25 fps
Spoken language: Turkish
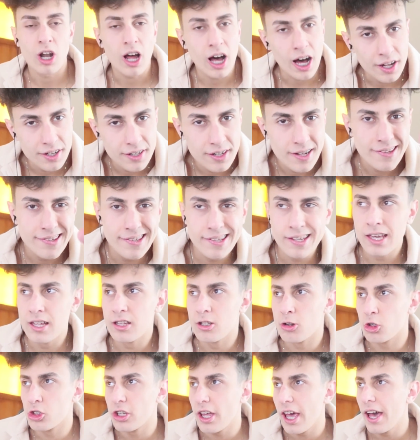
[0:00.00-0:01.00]
Sonra annesi
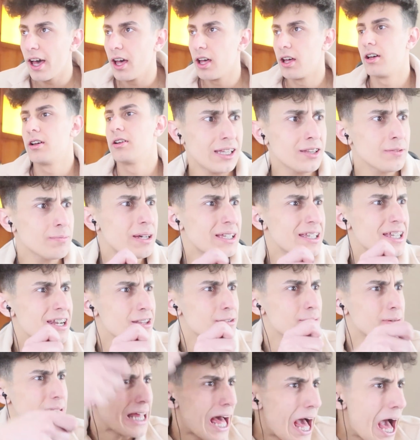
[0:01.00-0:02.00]
gelir odaya.
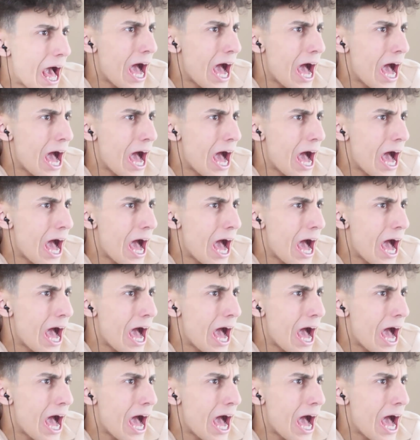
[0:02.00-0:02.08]
Yapmadınız mı